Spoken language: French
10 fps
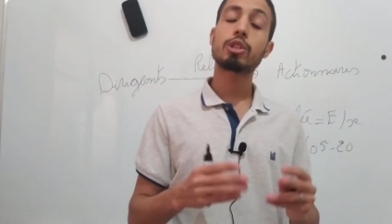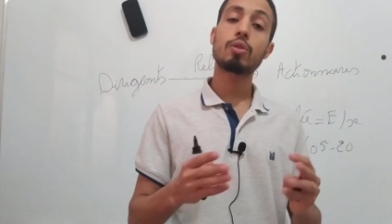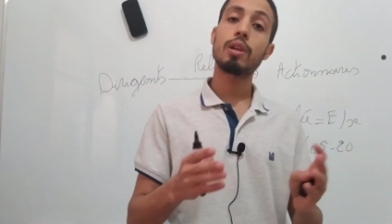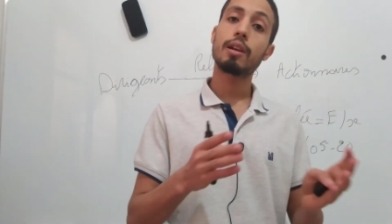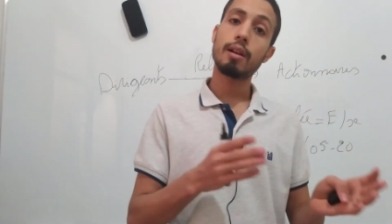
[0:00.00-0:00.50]

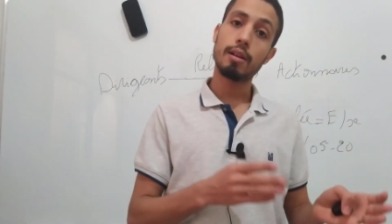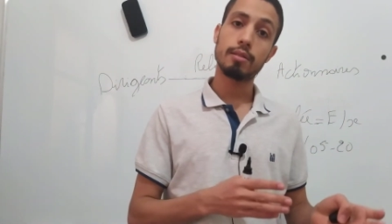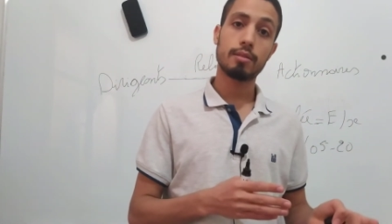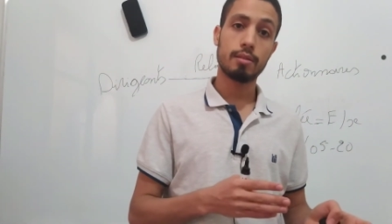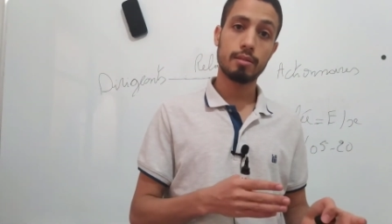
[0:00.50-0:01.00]
est-ce que les
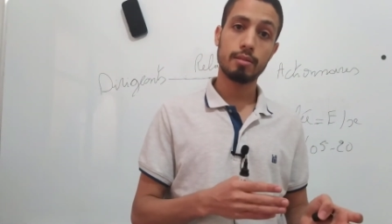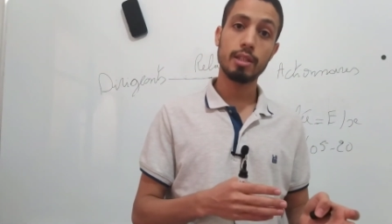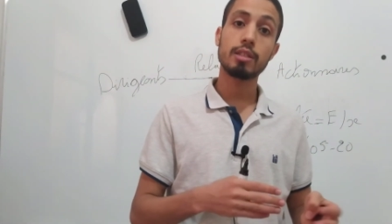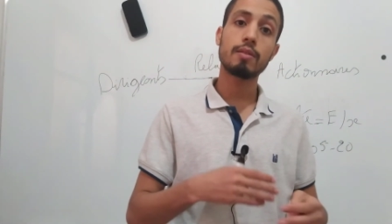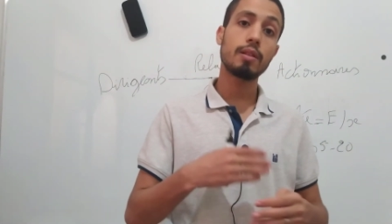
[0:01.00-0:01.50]
comptes,
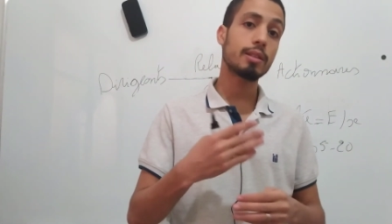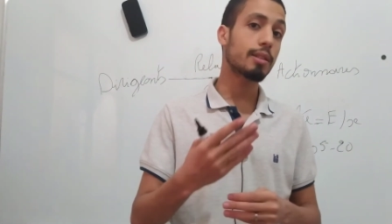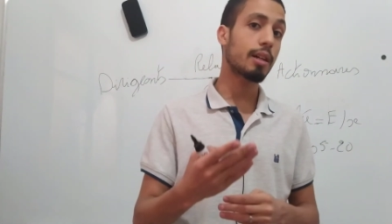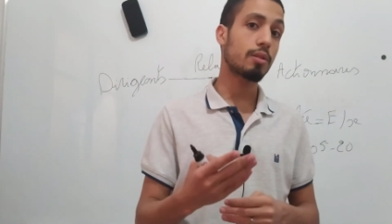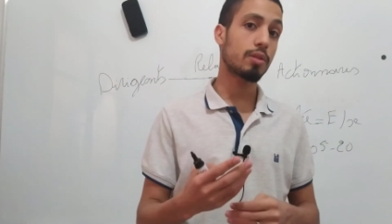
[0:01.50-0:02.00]
est-ce que
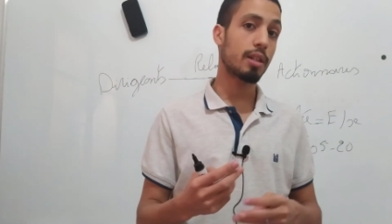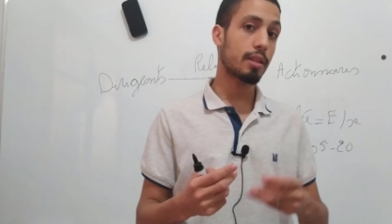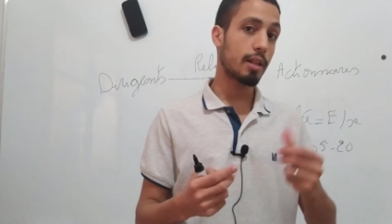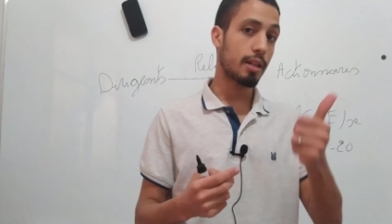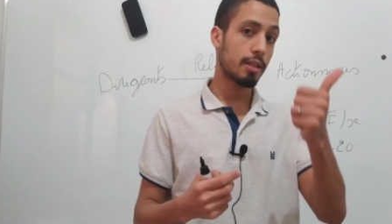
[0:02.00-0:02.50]
les états de
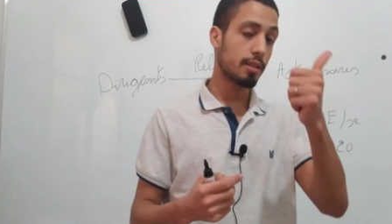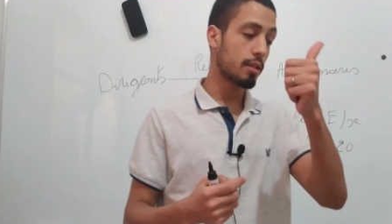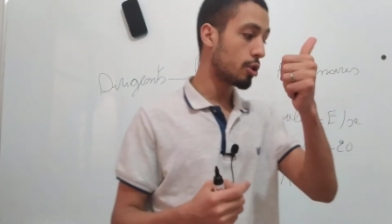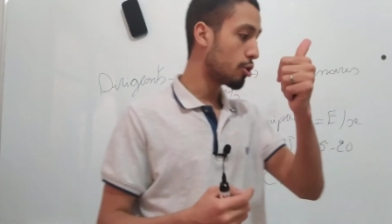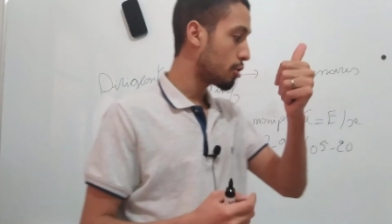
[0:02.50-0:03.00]

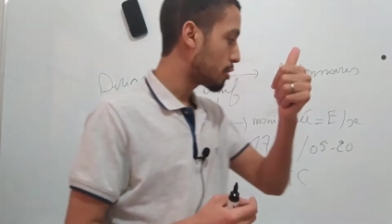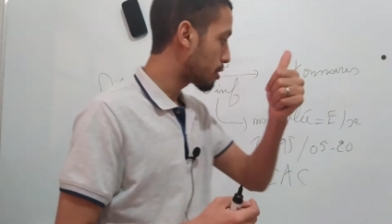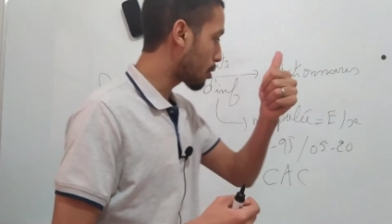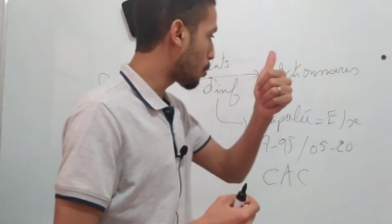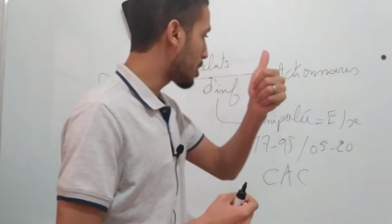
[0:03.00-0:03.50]
synthèse
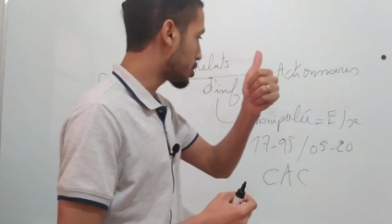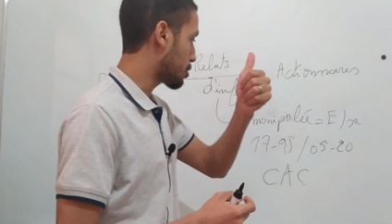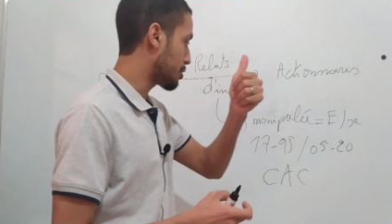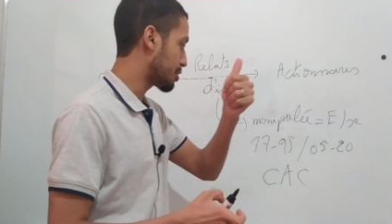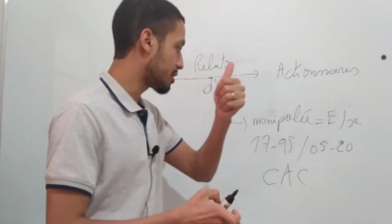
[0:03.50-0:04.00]
trois
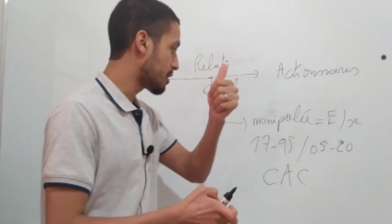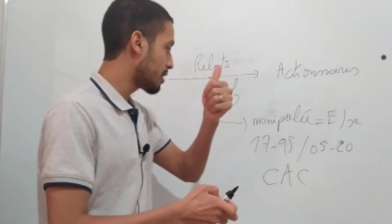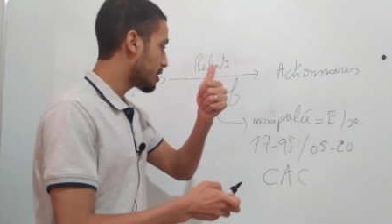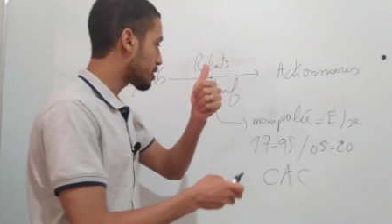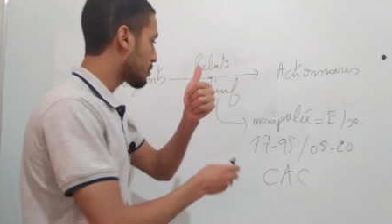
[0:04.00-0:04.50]
choses.
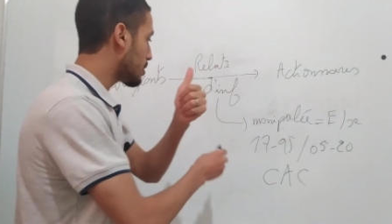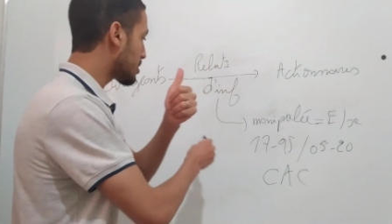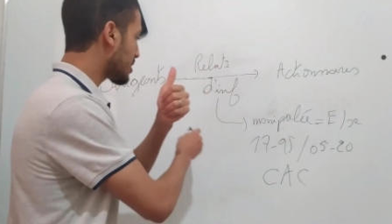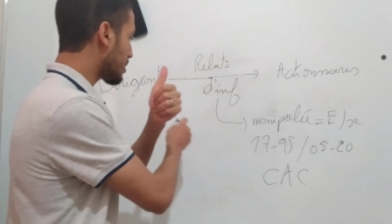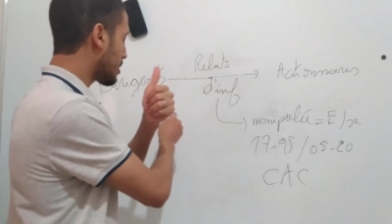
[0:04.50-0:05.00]
Est-ce que
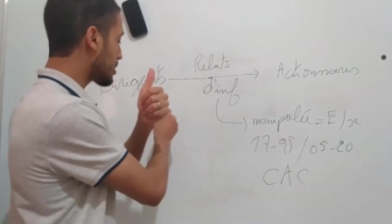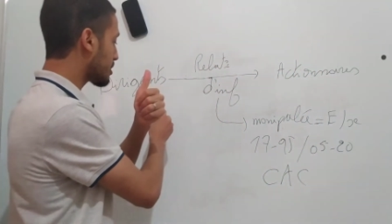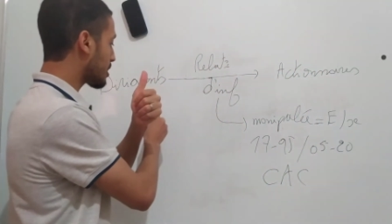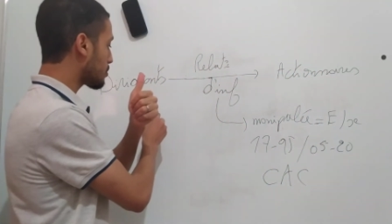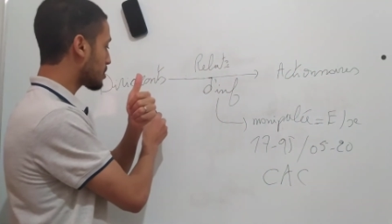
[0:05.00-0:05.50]
les,
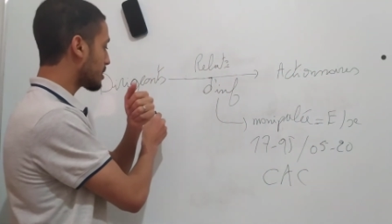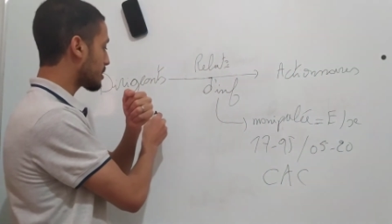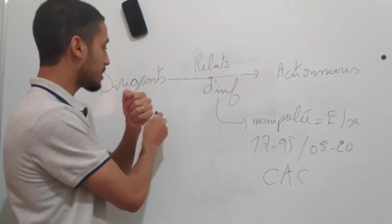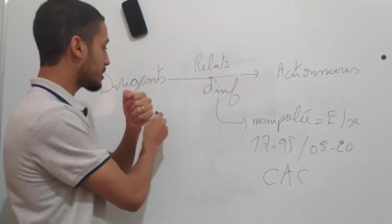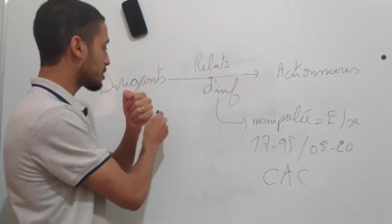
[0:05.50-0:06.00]
les, états de
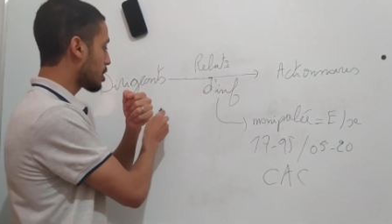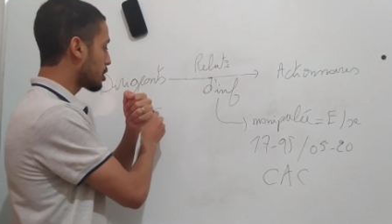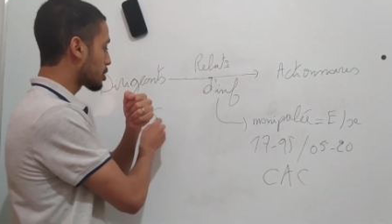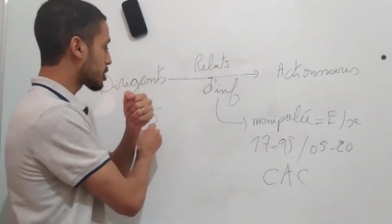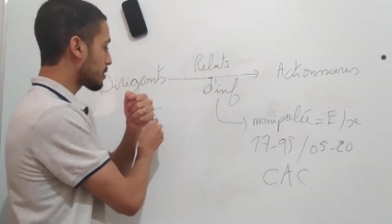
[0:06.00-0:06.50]
synthèse
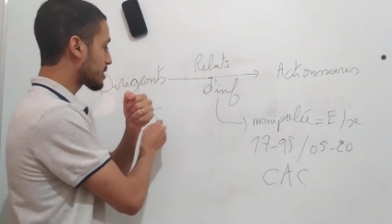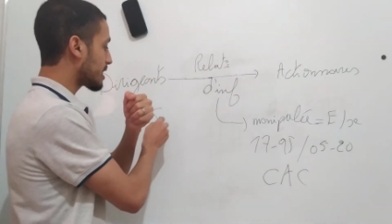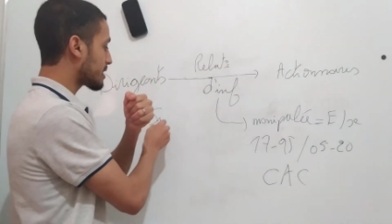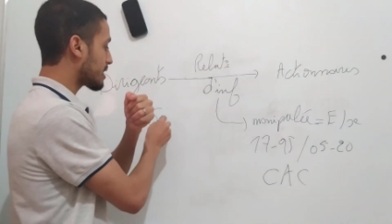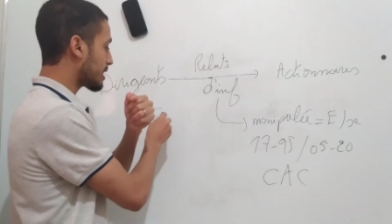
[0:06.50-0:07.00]
sont
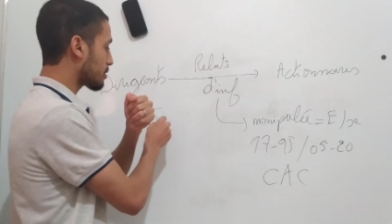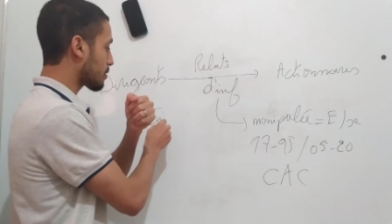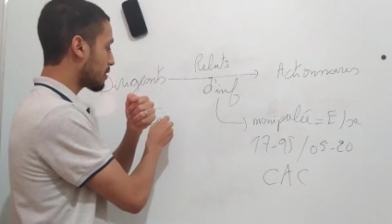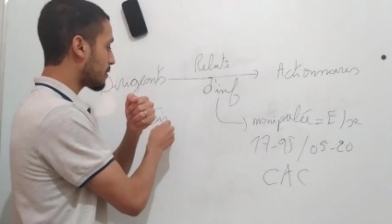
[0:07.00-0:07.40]
sincères